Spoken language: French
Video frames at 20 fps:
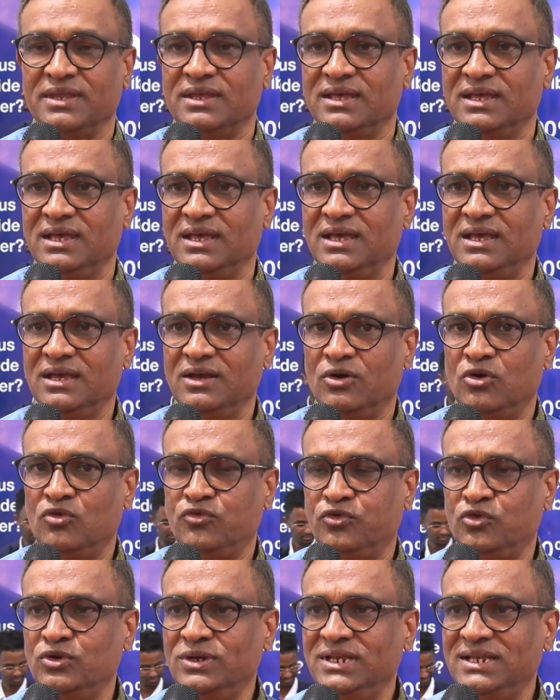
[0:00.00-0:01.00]
Et on
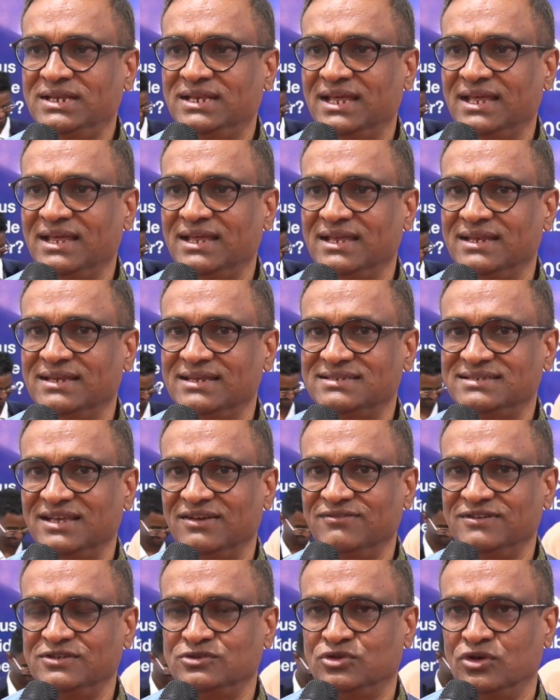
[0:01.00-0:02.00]
fournit des,
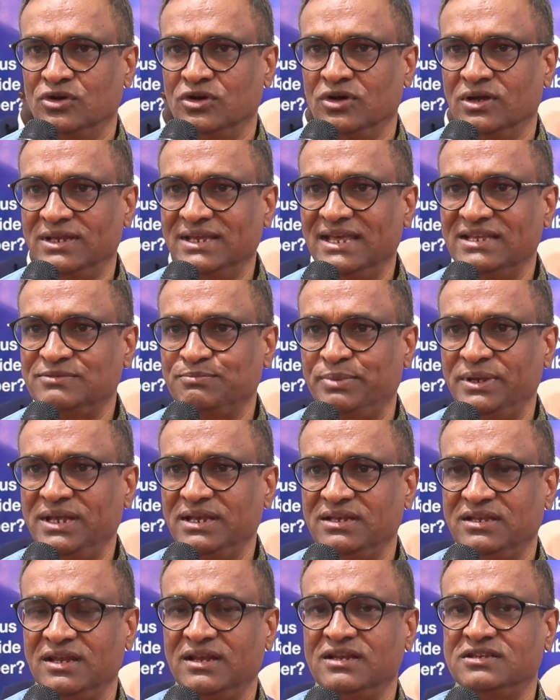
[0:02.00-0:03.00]
services de ISP,
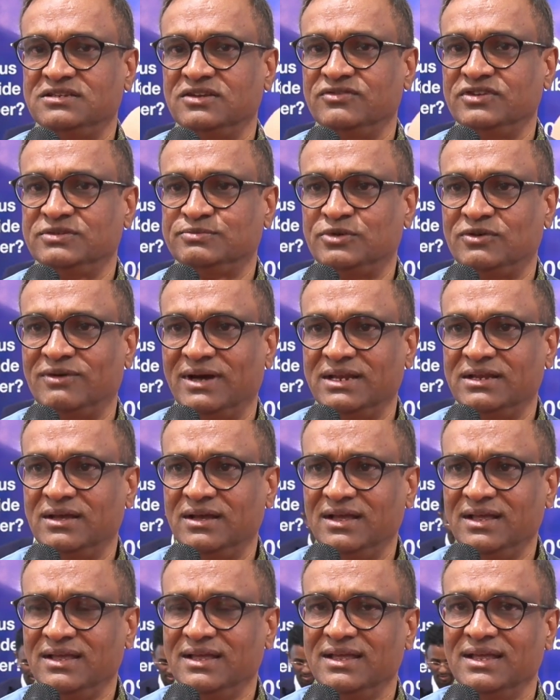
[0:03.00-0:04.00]
Internet Service
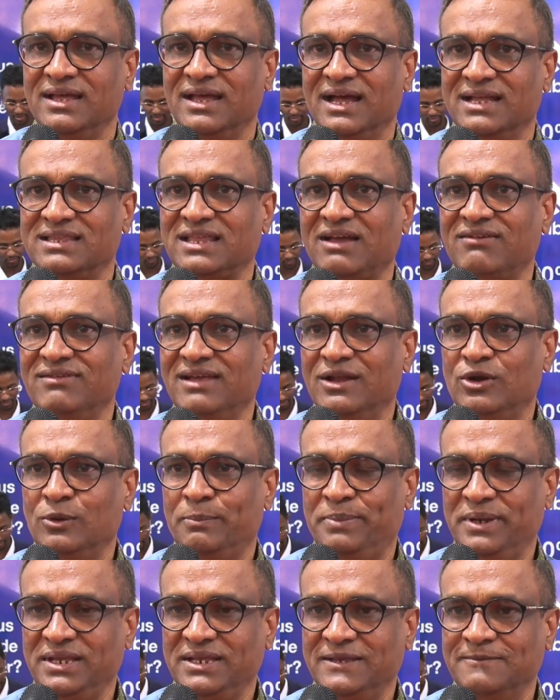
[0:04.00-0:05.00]
Provider, à travers le
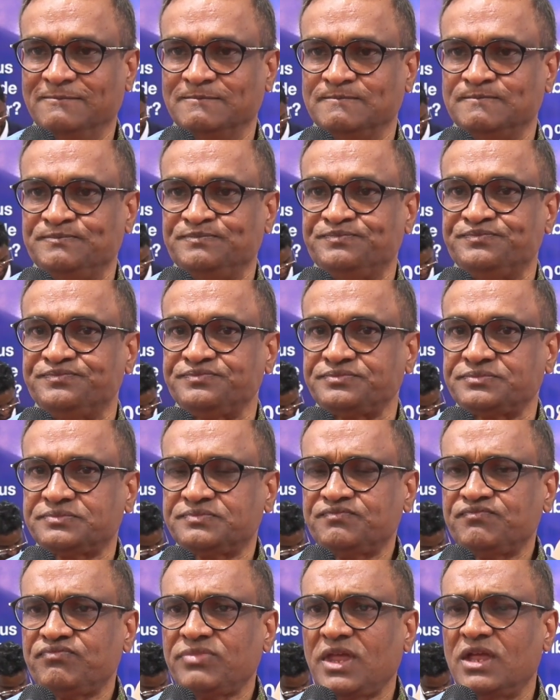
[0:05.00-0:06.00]
pays.
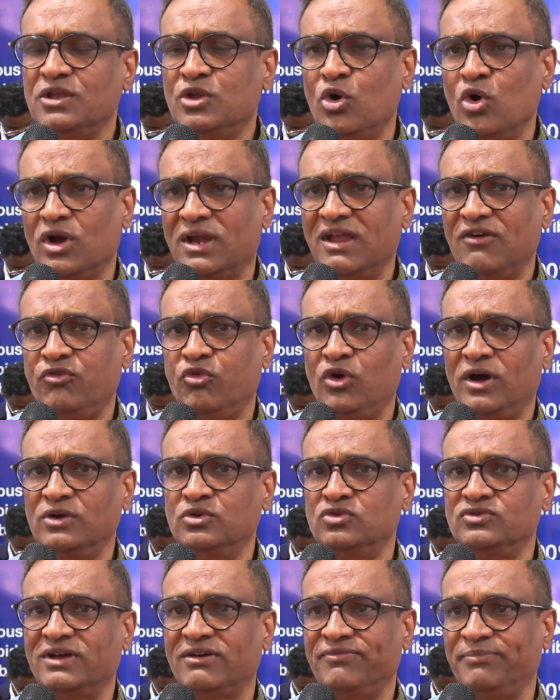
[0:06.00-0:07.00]
Donc la voie
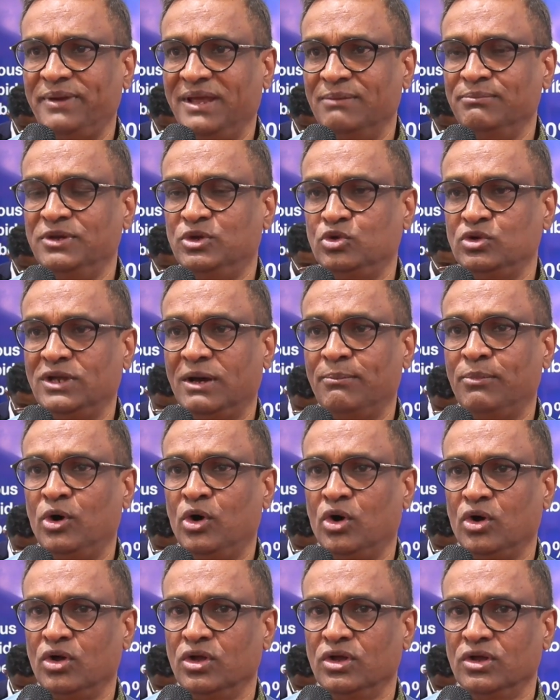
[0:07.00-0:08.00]
nous a permis tout
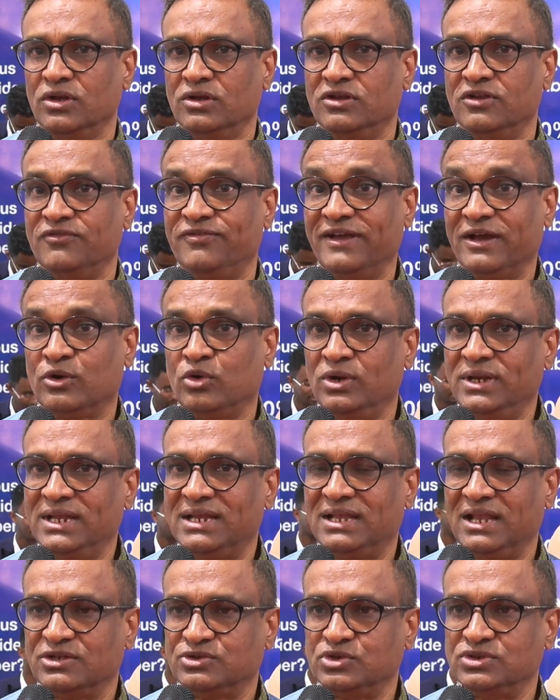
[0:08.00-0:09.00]
d'abord de faire
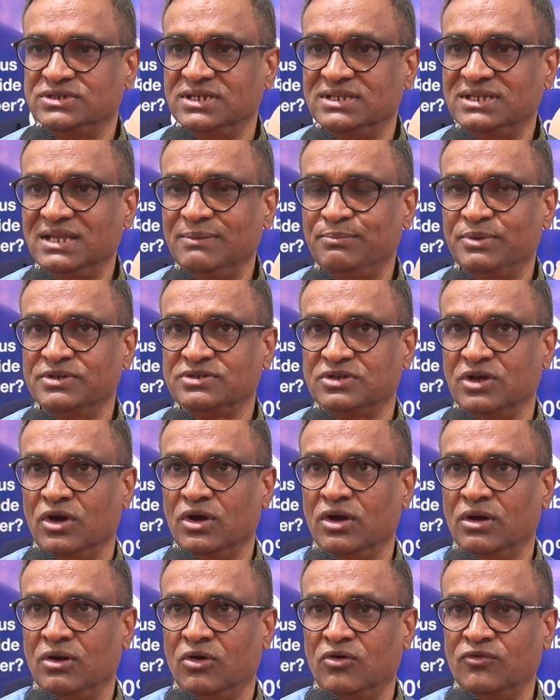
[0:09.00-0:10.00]
connaître la société parce
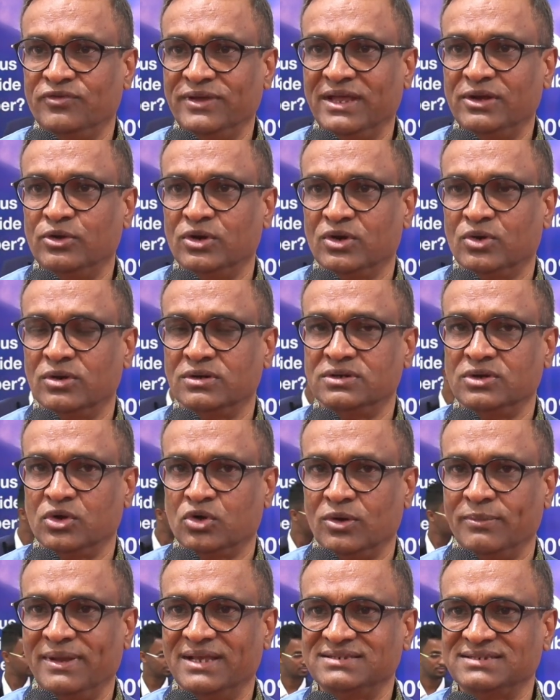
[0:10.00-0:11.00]
qu'on vient de, de
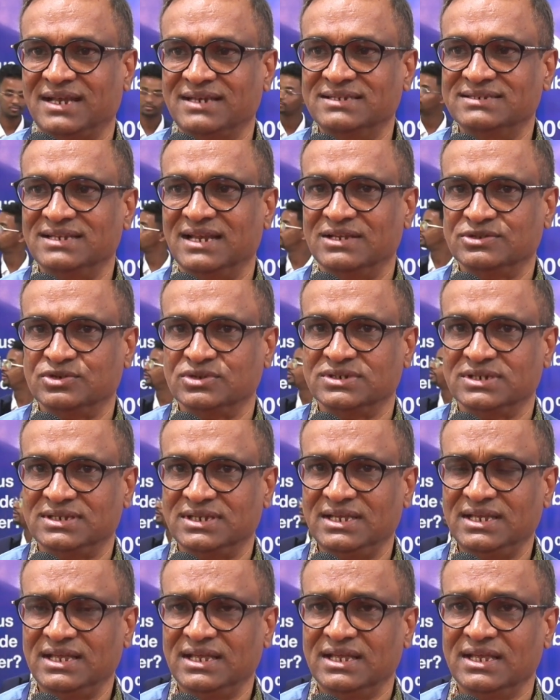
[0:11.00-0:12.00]
commercialiser la
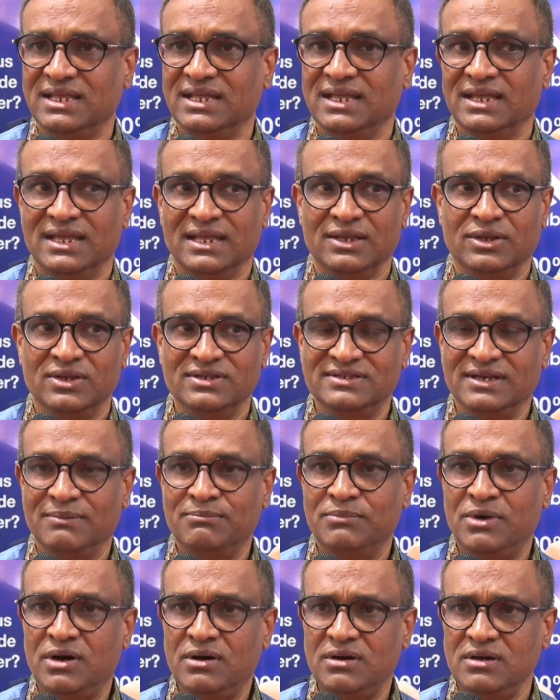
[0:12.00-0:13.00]
société. Et
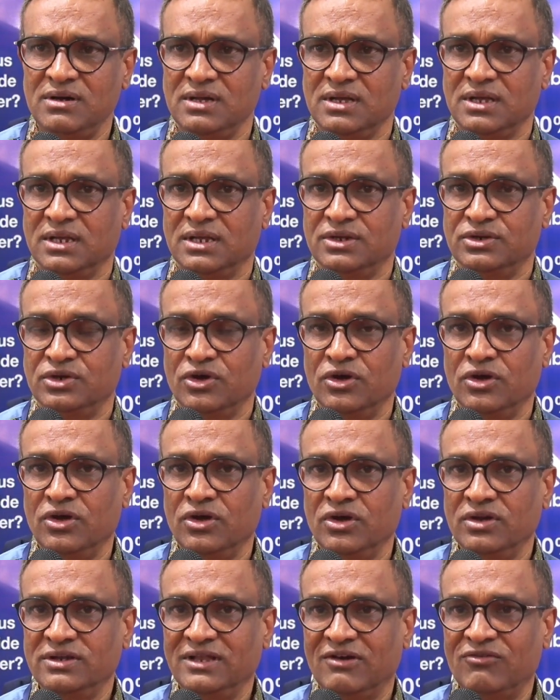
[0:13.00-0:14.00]
deuxièmement,
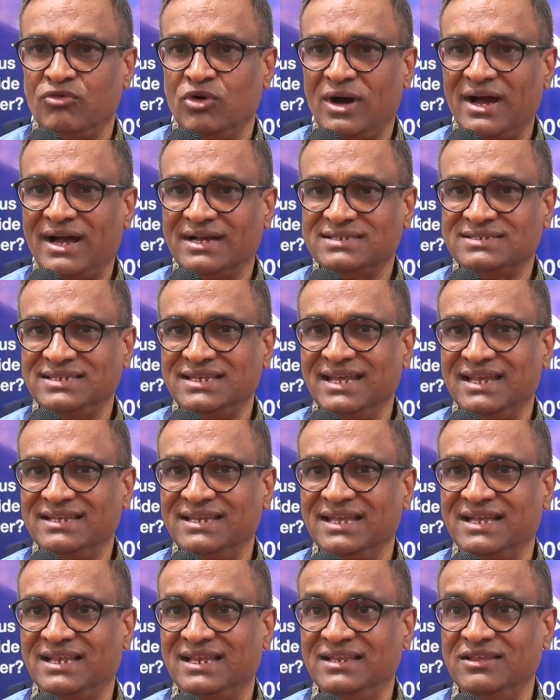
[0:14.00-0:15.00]
d'avoir accès à
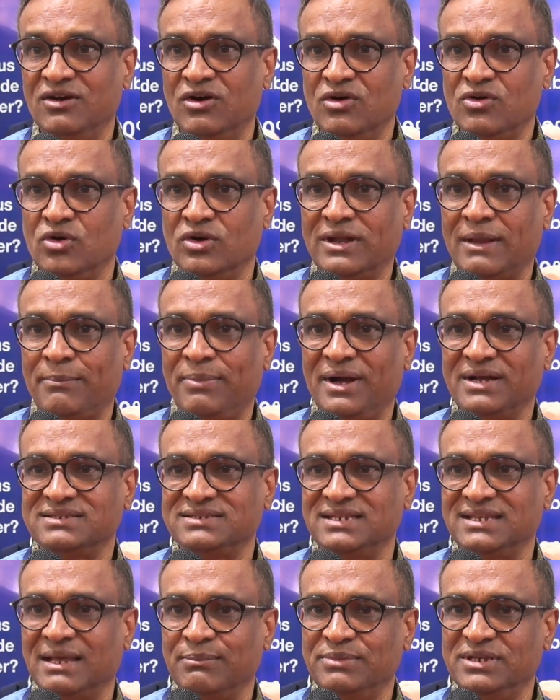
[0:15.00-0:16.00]
des clients qu'on n'a pas
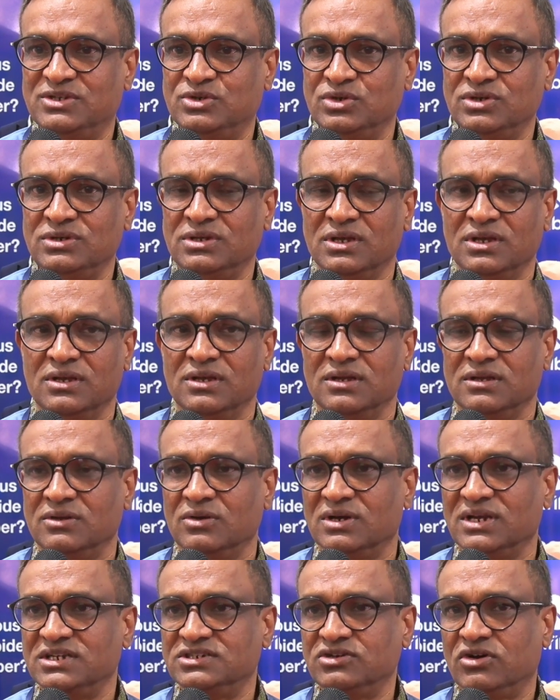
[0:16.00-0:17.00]
accès d'habitude.
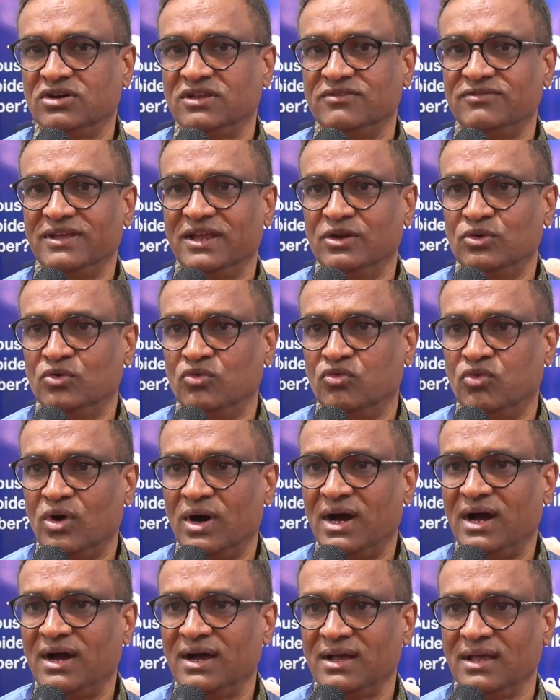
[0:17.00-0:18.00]
Donc les gens qui viennent nous
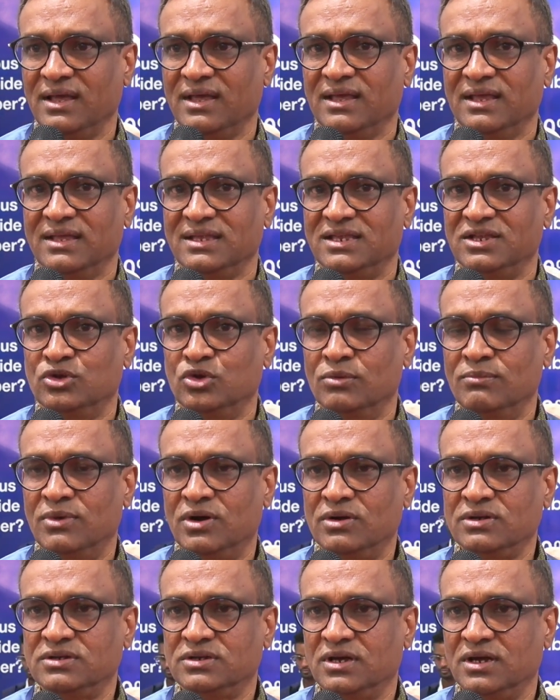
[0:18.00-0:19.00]
voir, qui
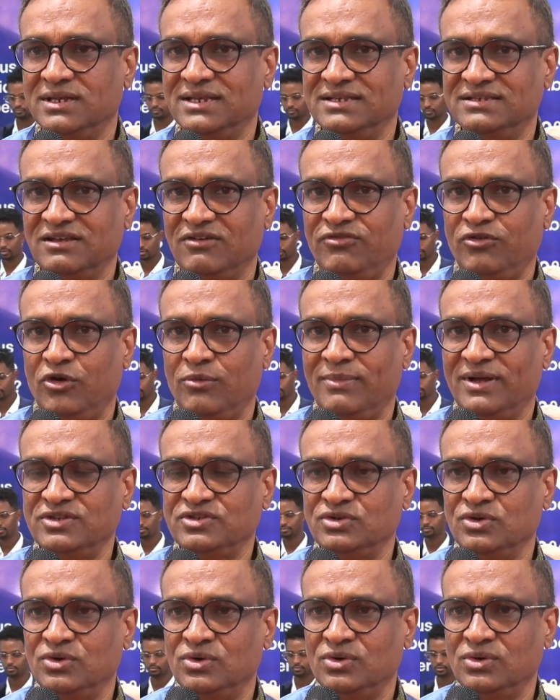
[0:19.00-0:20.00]
demandent euh, des
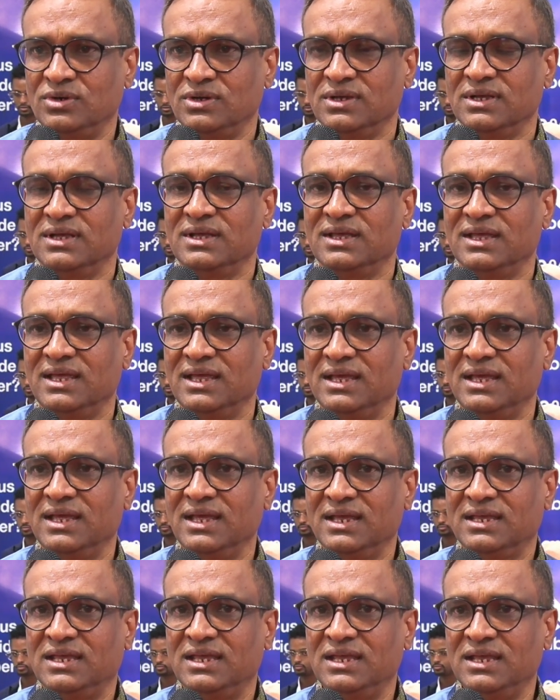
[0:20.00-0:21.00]
informations
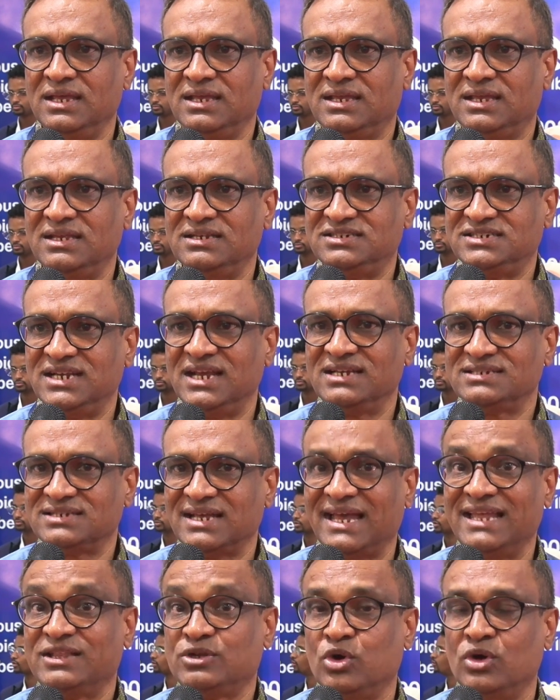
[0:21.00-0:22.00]
et qui, cherchent
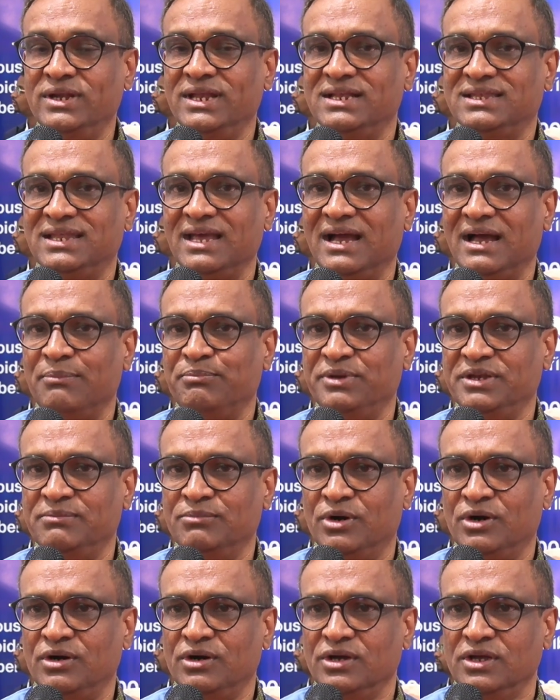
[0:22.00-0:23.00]
à être connectés
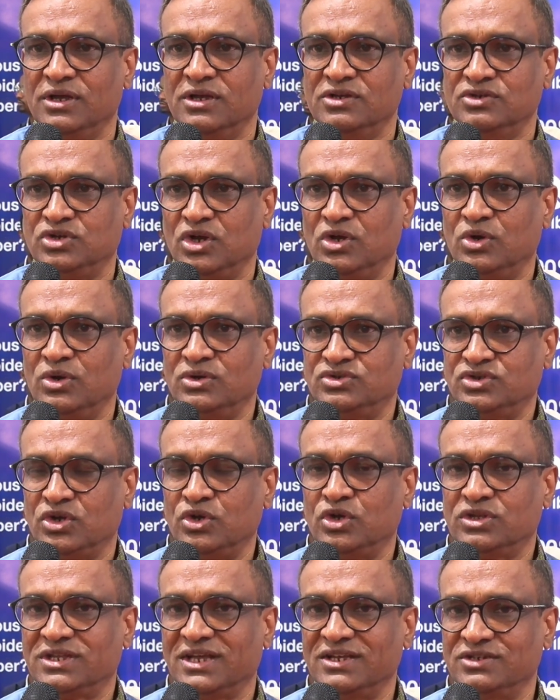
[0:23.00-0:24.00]
rapidement sur,
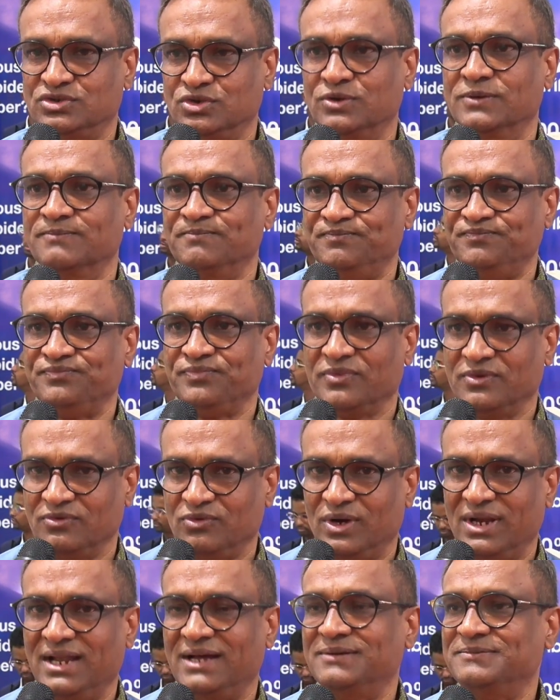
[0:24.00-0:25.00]
notre réseau.
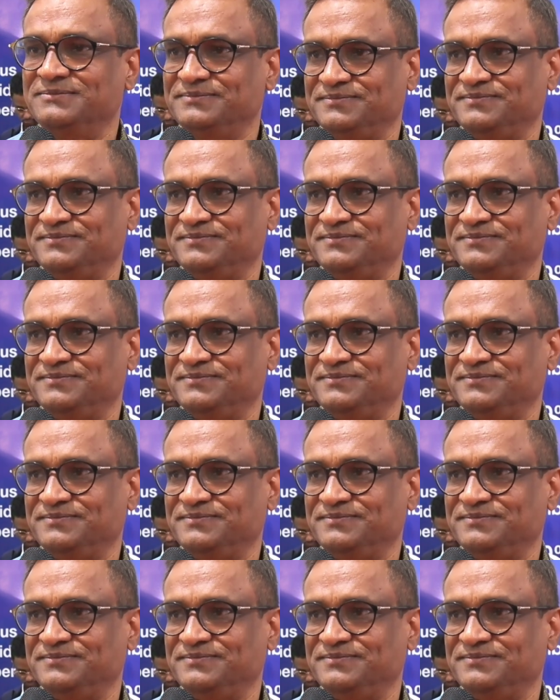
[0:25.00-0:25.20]
Voilà.